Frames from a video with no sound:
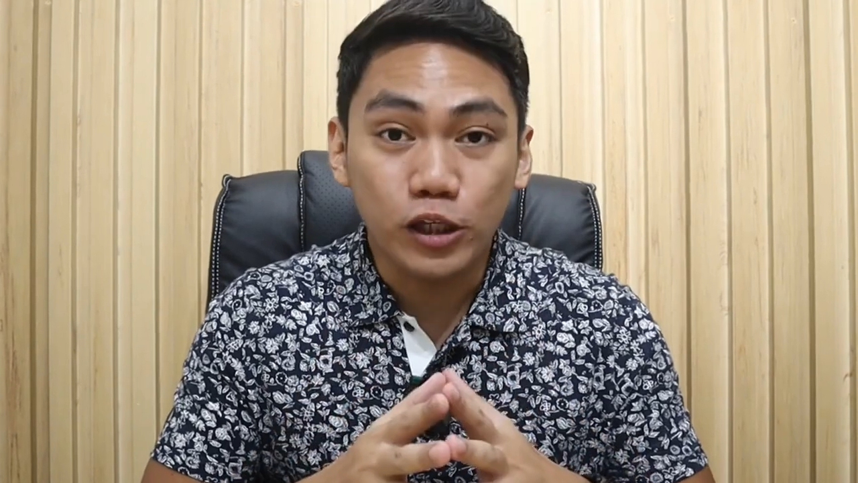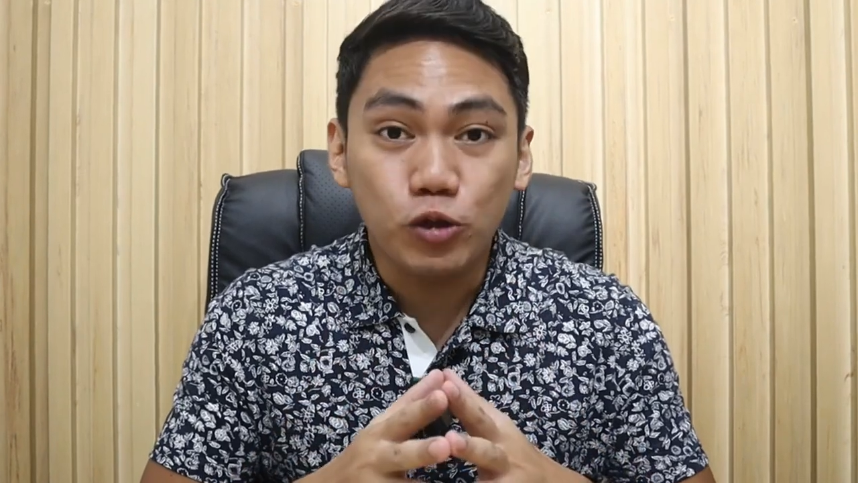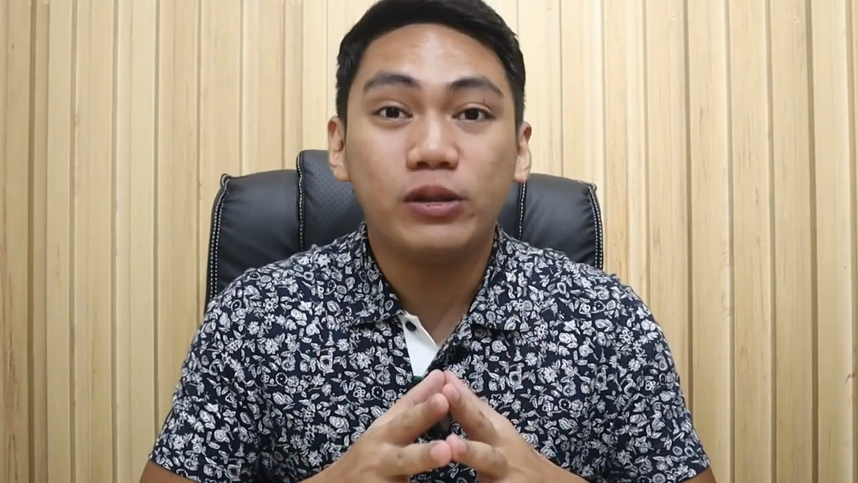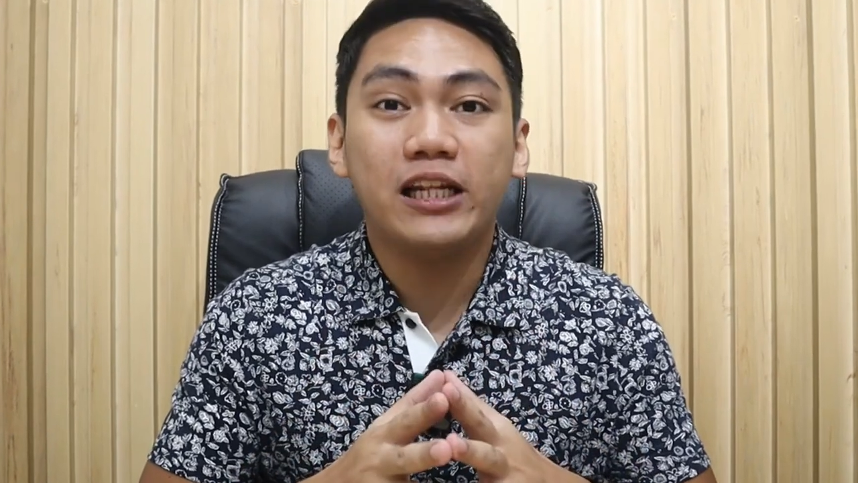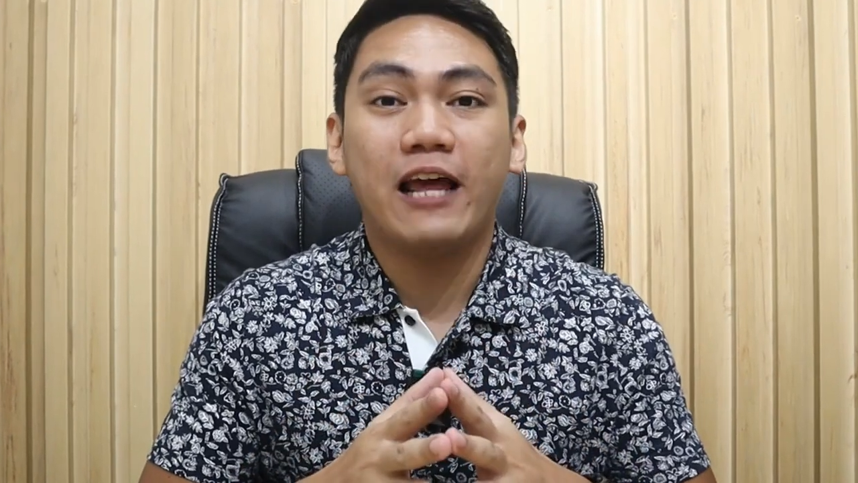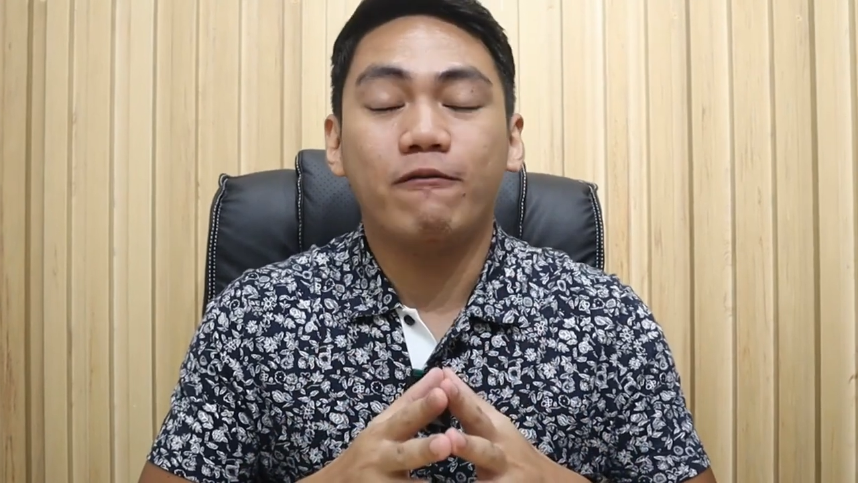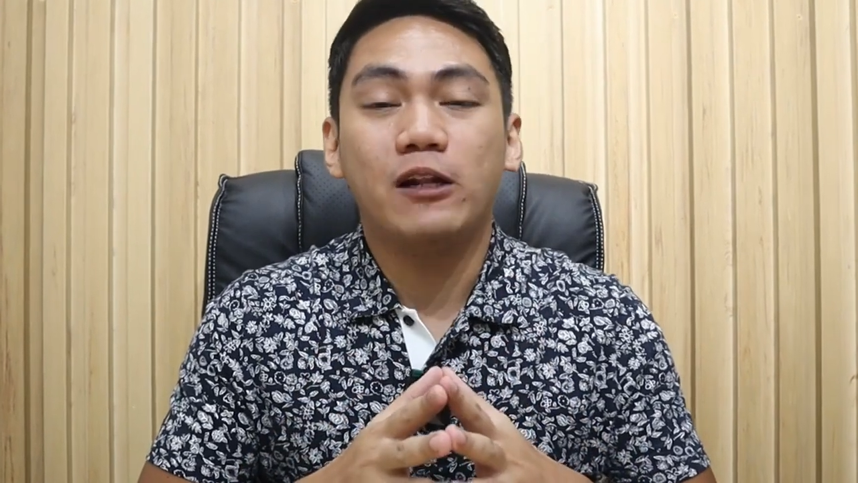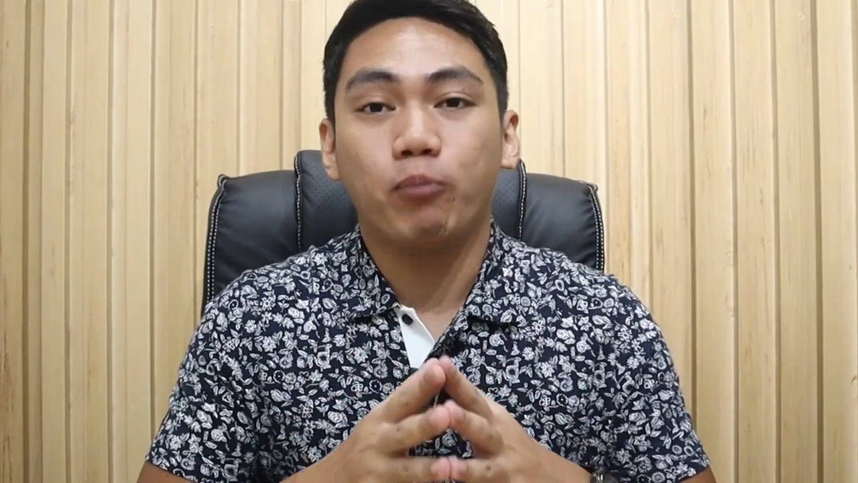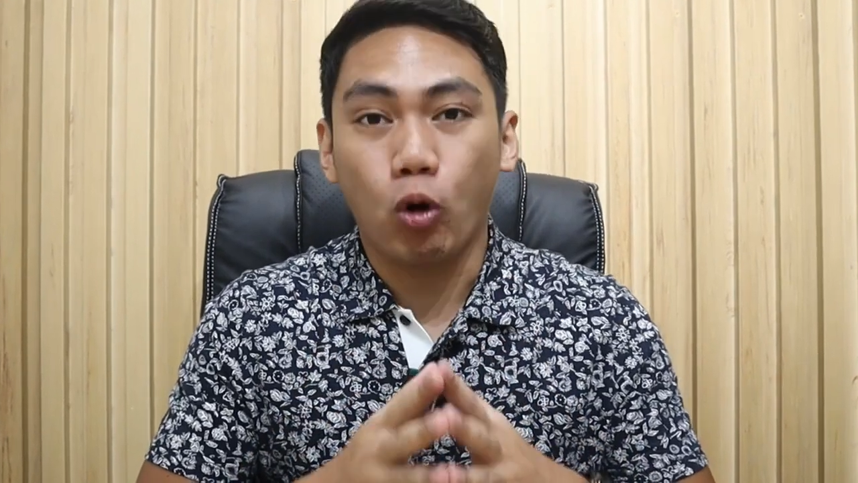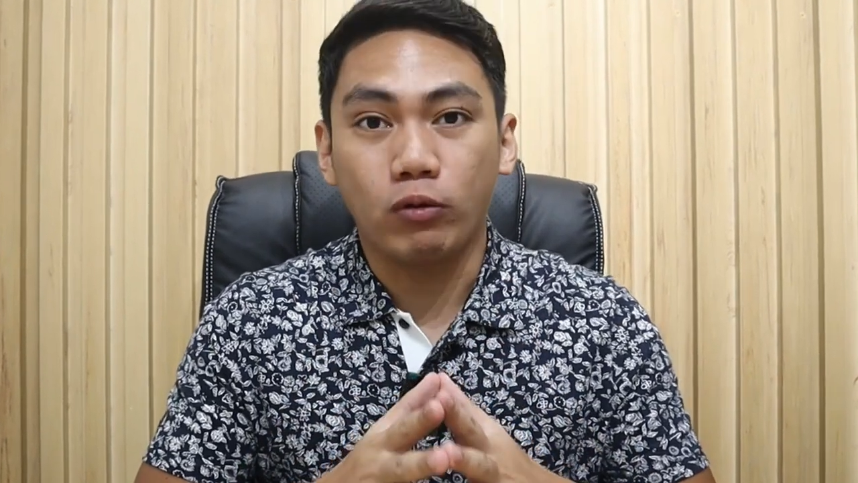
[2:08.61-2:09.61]

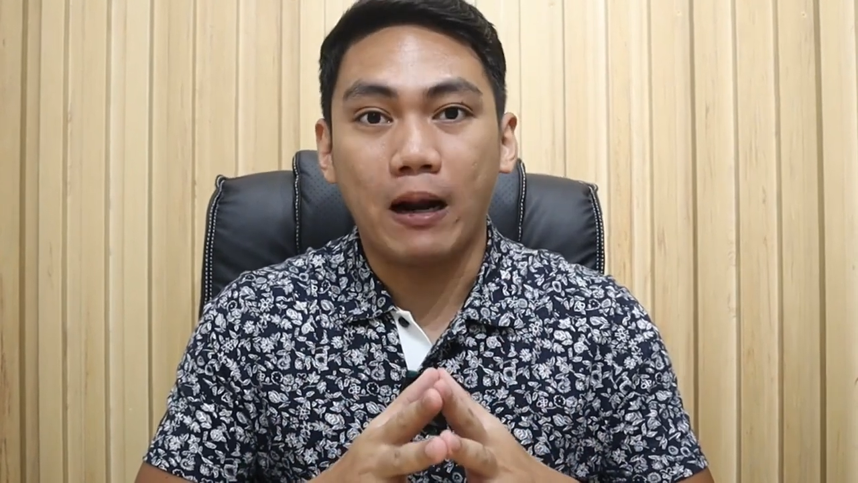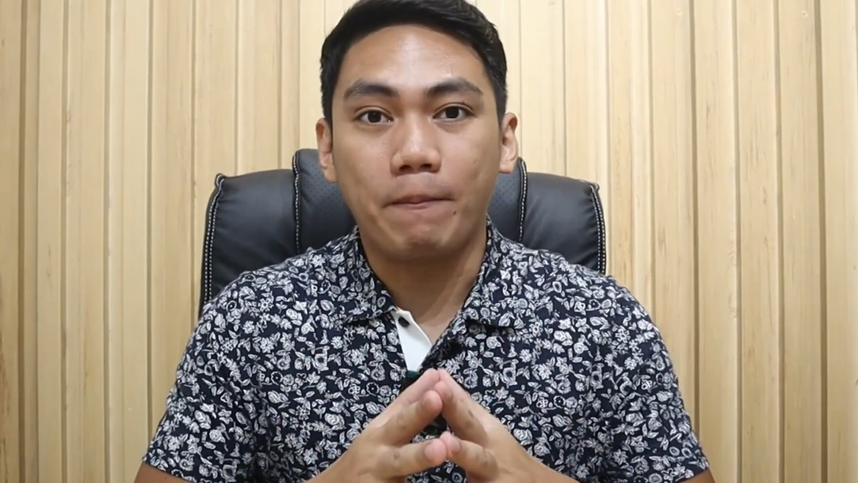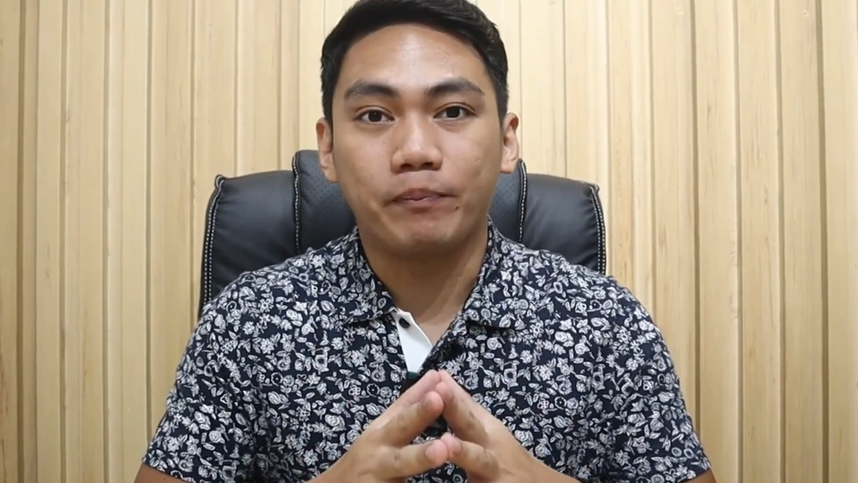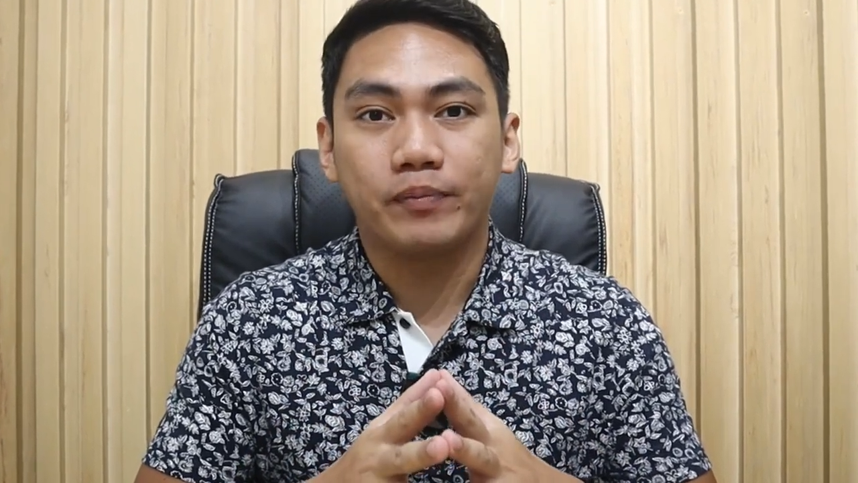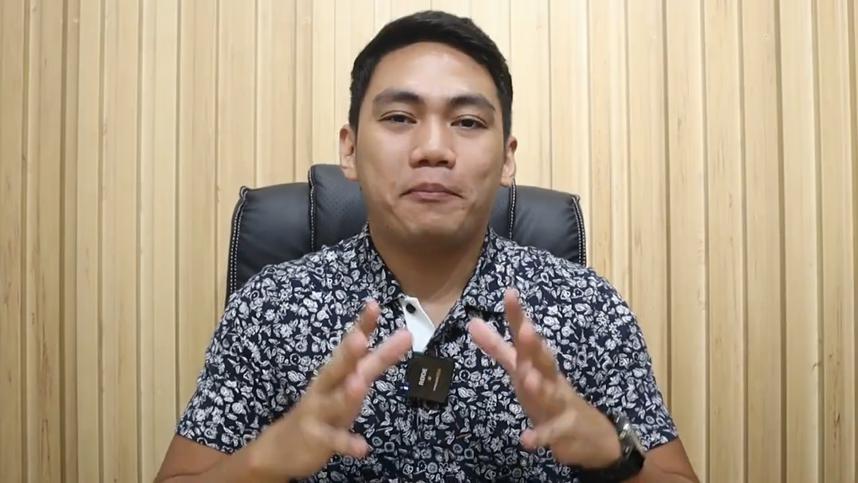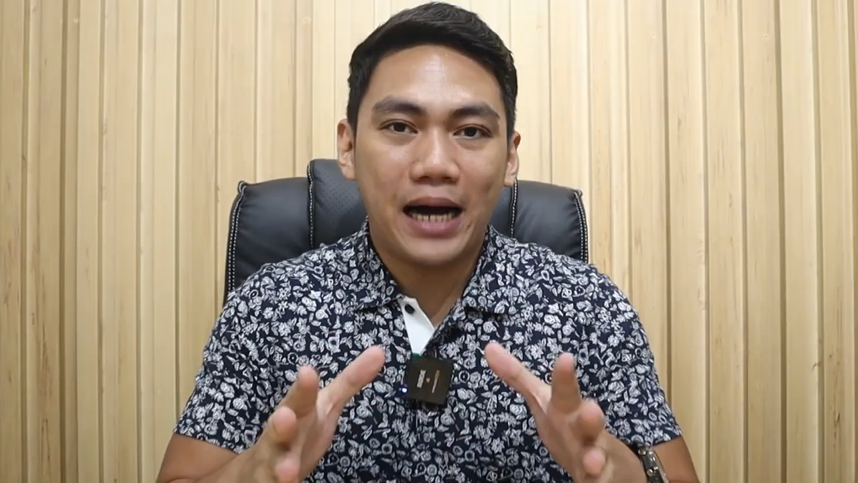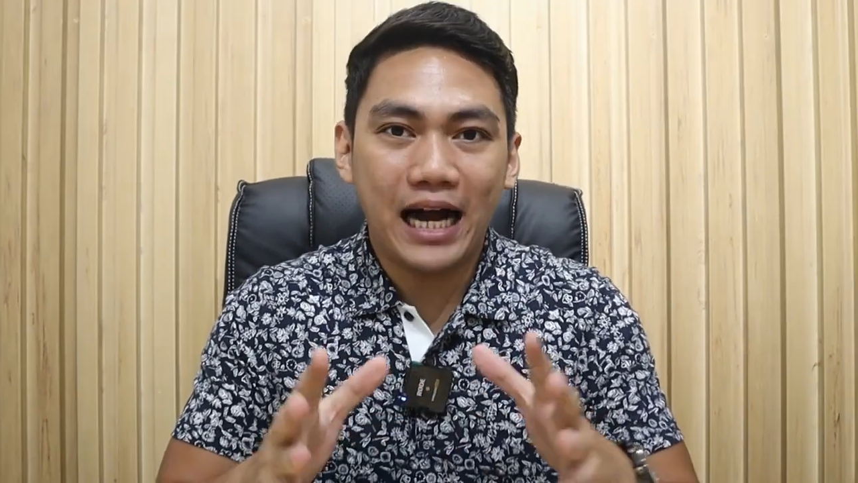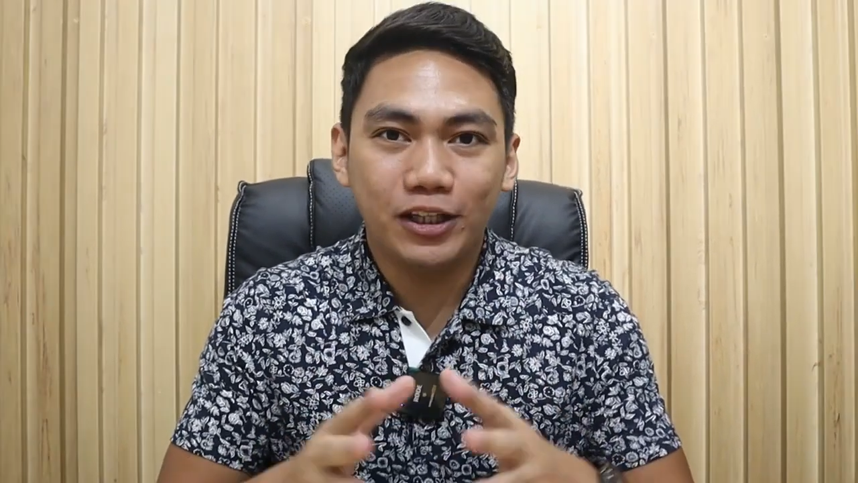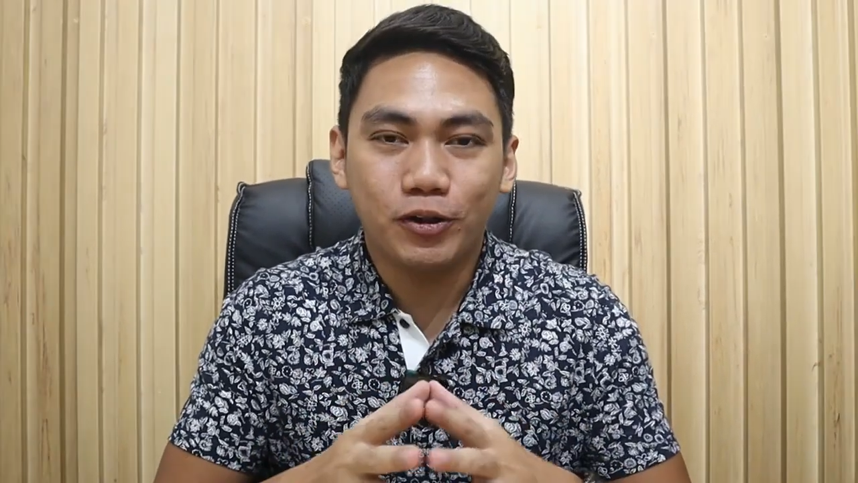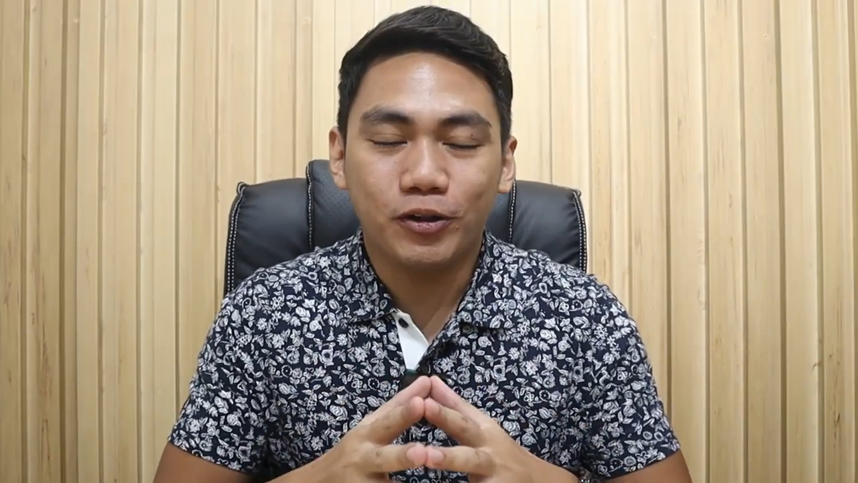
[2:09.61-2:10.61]
Unilevel program.
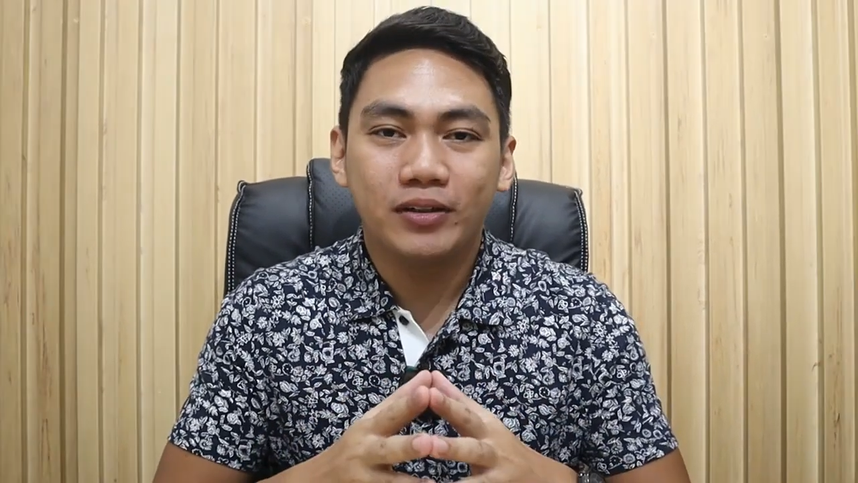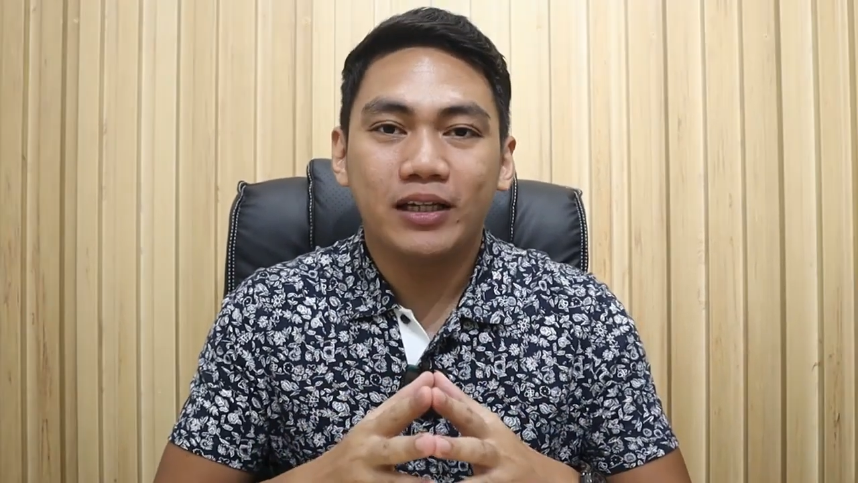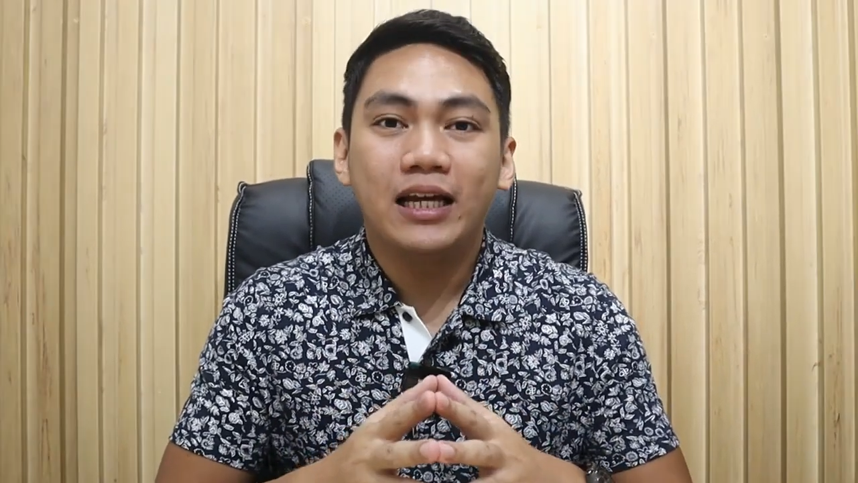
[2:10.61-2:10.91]
Paano?